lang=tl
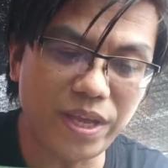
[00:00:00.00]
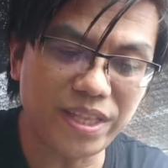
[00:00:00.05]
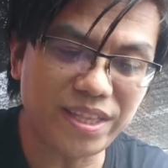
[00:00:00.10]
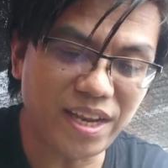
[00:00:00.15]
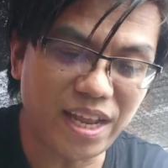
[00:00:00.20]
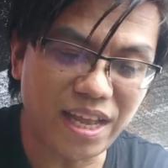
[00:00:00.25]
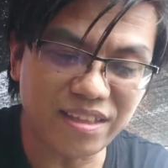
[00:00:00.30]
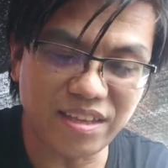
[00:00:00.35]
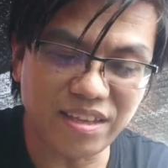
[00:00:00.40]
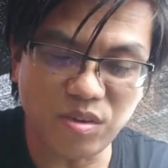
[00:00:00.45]
pwede
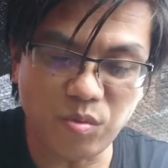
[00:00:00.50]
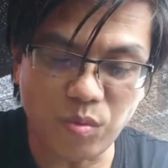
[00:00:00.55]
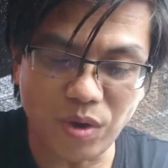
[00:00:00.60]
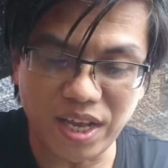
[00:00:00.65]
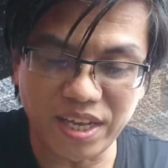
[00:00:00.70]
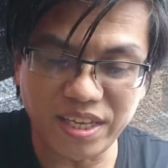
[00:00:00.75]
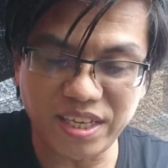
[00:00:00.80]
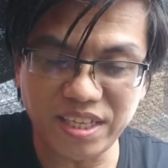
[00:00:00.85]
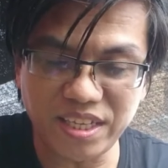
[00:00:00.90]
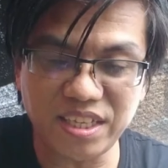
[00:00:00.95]
natin
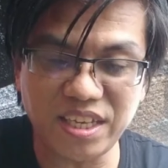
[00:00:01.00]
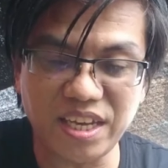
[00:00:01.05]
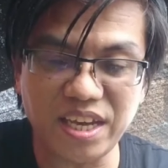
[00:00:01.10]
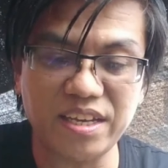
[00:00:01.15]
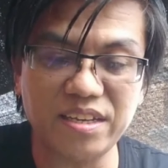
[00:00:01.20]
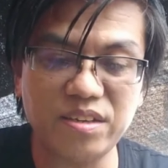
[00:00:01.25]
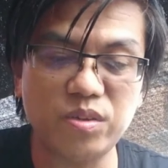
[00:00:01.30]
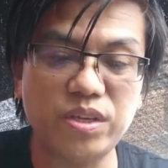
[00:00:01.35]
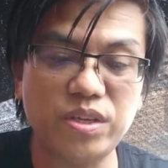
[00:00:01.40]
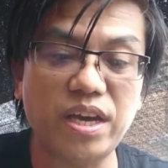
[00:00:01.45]
hiwalayin
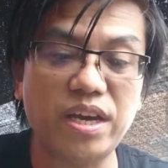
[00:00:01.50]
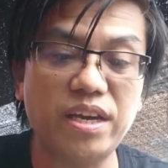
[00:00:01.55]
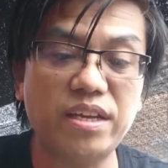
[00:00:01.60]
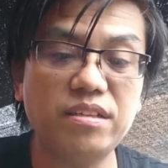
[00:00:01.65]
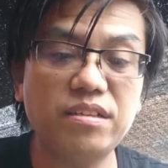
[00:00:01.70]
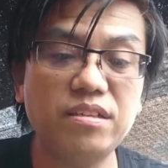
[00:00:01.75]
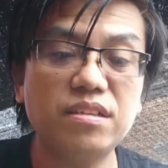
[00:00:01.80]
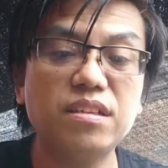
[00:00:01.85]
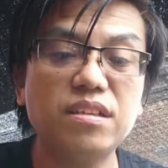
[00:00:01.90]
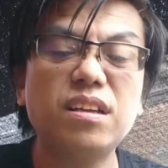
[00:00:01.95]
yan. O
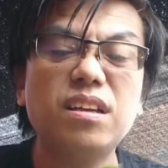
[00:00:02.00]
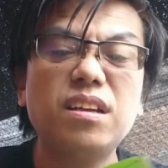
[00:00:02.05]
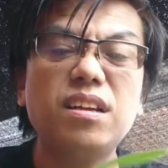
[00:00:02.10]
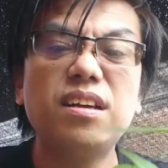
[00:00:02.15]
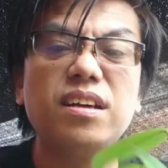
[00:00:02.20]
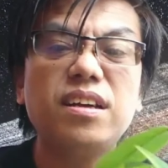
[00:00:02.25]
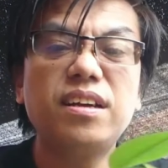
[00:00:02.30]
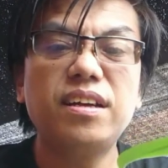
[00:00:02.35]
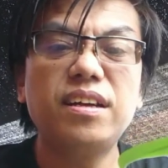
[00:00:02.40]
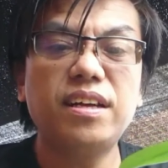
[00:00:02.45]

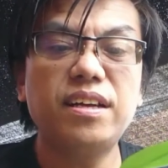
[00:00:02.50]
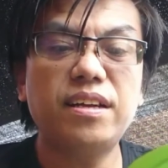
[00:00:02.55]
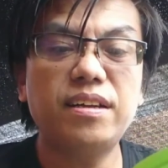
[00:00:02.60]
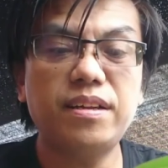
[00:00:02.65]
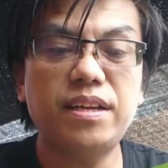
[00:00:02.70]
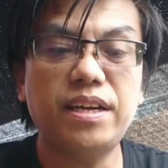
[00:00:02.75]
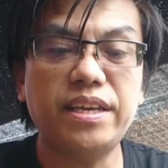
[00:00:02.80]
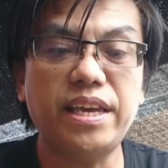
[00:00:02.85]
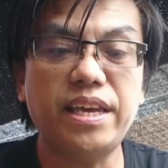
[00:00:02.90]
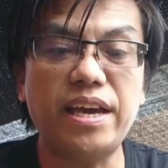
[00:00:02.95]

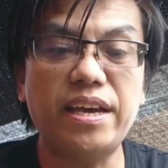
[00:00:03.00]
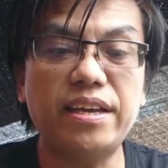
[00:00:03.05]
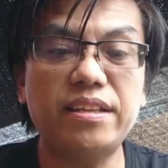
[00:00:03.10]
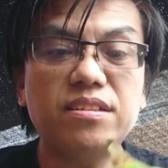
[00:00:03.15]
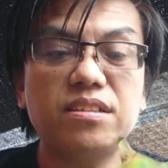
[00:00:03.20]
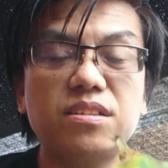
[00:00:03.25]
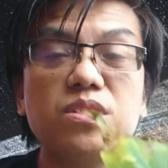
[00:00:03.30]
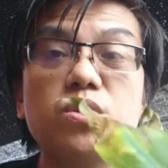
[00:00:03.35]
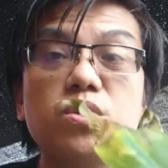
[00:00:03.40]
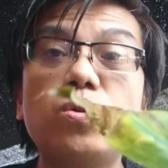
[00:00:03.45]
Ayan.
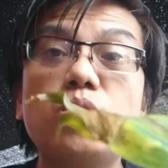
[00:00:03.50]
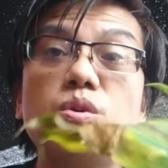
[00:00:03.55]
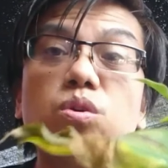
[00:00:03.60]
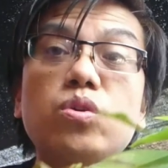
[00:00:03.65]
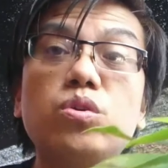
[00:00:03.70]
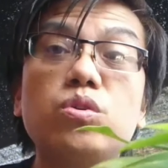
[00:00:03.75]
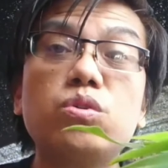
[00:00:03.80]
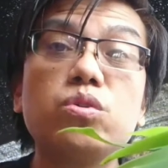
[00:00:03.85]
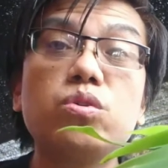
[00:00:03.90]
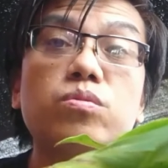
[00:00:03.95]
So,
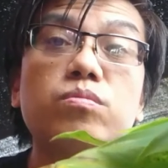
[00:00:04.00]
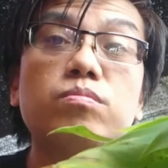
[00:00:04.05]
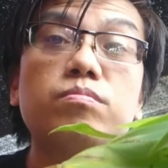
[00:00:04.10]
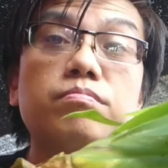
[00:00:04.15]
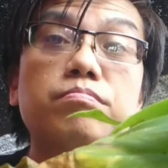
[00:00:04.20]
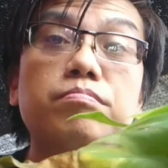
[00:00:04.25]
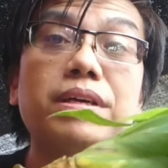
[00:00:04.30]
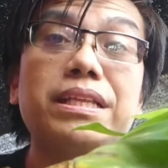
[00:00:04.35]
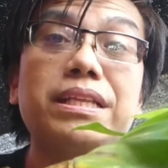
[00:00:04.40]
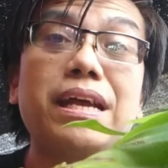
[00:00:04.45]

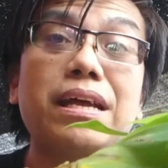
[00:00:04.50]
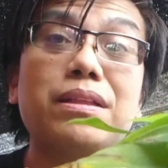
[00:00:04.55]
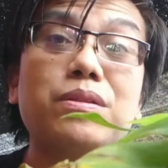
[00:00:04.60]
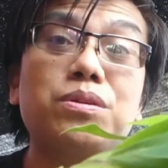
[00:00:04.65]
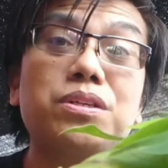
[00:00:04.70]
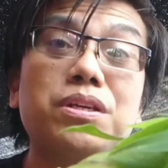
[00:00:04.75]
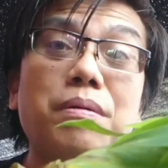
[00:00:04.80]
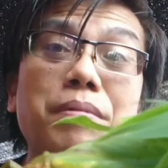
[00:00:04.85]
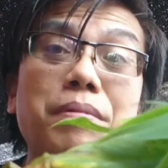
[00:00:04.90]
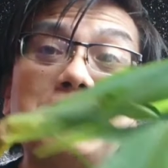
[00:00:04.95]
masyado siyang